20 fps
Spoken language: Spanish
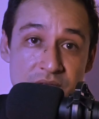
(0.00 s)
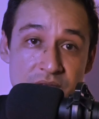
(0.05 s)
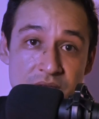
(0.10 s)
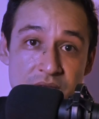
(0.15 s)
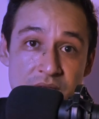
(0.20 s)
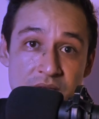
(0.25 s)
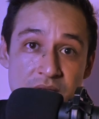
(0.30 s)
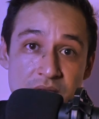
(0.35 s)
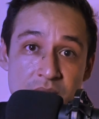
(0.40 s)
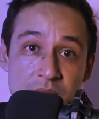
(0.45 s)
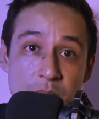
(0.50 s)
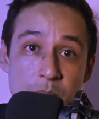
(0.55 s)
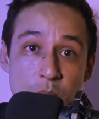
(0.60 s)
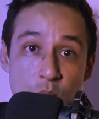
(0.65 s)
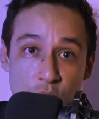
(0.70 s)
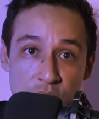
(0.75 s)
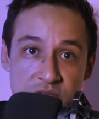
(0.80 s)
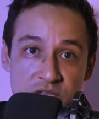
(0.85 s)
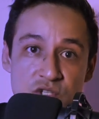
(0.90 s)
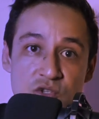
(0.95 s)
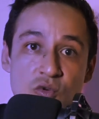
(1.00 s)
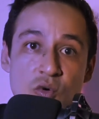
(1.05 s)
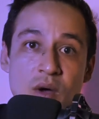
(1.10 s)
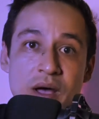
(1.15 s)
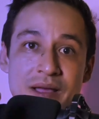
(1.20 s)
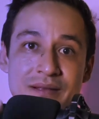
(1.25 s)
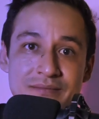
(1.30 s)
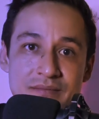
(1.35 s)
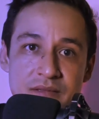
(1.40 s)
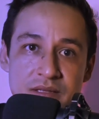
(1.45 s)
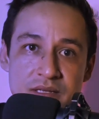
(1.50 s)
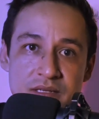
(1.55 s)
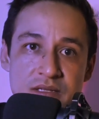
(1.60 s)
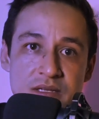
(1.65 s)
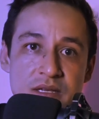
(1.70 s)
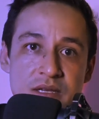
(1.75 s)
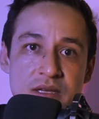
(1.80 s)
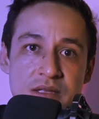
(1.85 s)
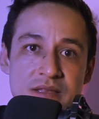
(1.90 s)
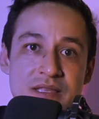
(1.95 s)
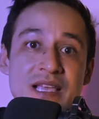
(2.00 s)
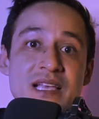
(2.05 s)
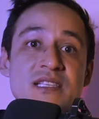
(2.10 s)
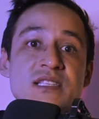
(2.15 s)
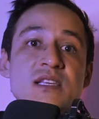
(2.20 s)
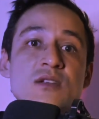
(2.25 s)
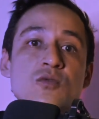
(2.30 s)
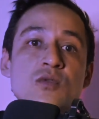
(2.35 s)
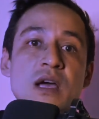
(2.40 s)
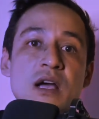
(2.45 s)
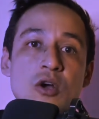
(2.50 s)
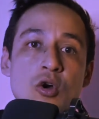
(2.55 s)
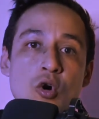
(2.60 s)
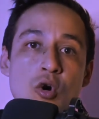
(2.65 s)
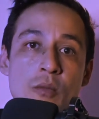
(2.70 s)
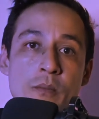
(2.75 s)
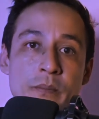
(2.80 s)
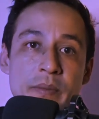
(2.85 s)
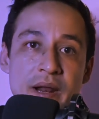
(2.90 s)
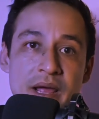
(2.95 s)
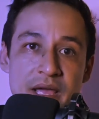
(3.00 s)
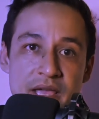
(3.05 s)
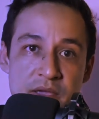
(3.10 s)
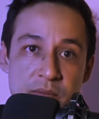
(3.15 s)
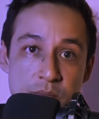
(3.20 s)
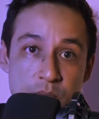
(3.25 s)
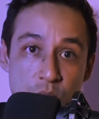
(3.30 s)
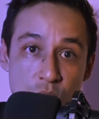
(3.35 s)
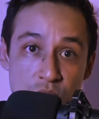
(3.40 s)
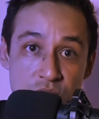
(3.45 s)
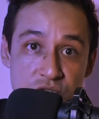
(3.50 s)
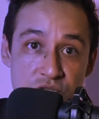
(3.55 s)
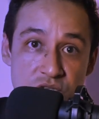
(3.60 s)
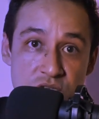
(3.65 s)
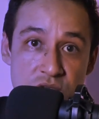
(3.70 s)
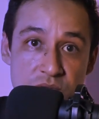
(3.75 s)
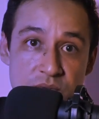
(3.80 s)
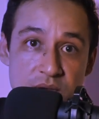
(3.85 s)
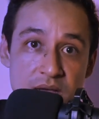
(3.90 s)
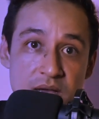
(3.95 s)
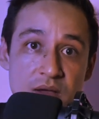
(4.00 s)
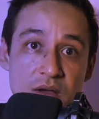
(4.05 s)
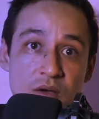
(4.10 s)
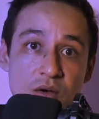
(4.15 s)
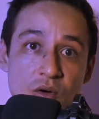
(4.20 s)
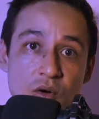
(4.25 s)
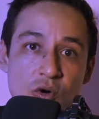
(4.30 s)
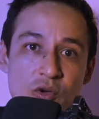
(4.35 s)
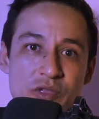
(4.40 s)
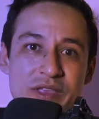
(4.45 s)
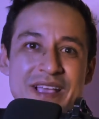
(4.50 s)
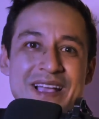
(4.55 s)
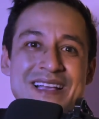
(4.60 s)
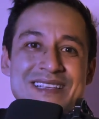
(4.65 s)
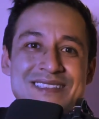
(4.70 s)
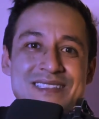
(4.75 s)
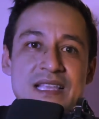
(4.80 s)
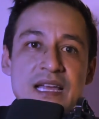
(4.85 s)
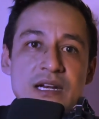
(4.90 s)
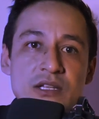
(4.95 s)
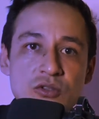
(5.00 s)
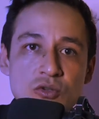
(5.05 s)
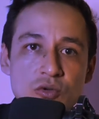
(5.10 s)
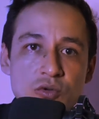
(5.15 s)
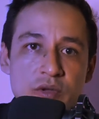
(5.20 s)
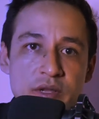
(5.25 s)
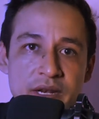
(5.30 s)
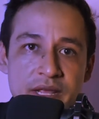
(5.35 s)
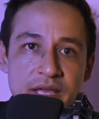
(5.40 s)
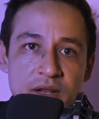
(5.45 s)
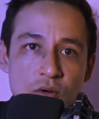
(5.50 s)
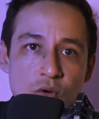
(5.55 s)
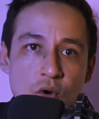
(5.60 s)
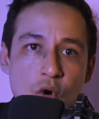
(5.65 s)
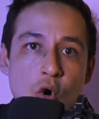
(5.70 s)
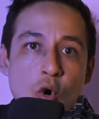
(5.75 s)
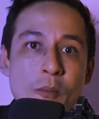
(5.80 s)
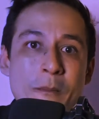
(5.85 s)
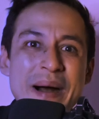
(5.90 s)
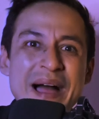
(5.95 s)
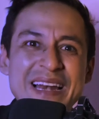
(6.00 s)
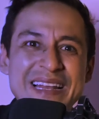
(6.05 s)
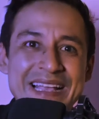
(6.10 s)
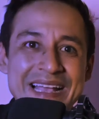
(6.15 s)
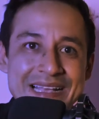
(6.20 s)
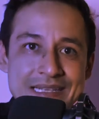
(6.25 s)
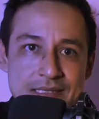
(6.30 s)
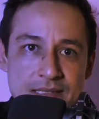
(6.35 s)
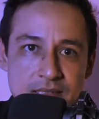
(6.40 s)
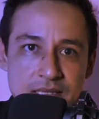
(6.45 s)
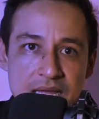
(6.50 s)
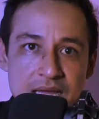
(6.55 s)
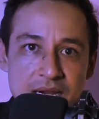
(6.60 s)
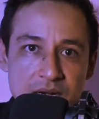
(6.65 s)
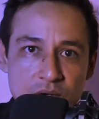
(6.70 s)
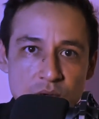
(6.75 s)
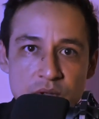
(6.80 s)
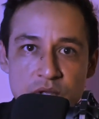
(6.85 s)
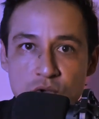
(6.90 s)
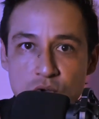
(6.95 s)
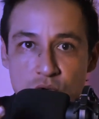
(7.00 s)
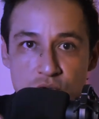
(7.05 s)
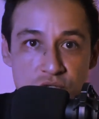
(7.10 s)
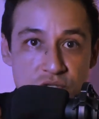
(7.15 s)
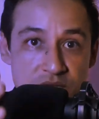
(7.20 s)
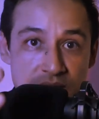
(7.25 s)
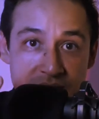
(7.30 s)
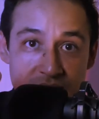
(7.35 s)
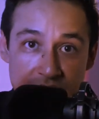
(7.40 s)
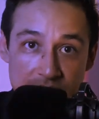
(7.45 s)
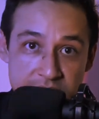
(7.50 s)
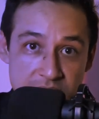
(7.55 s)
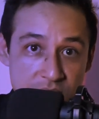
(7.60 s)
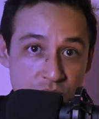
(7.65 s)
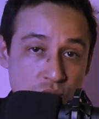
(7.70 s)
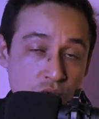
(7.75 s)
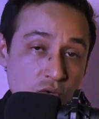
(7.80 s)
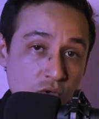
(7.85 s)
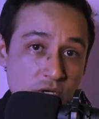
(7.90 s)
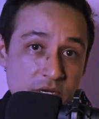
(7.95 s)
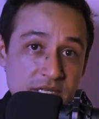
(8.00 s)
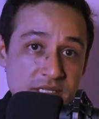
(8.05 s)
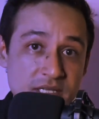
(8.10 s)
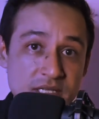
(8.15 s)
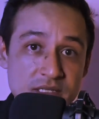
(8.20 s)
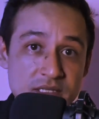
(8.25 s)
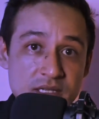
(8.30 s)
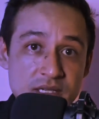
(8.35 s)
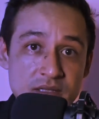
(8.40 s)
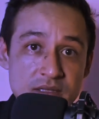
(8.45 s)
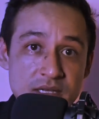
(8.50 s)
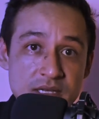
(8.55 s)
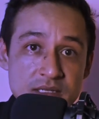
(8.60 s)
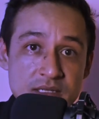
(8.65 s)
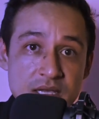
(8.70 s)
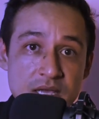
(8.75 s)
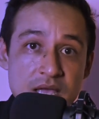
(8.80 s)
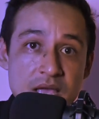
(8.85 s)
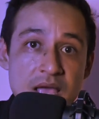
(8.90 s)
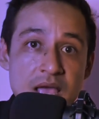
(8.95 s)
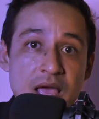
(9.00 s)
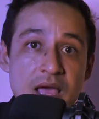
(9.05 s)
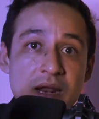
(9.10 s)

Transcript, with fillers: vida. Por eso antes de hacer una compra impulsiva, o de gastar tu dinero o malgastarlo en cosas que tú no necesitas,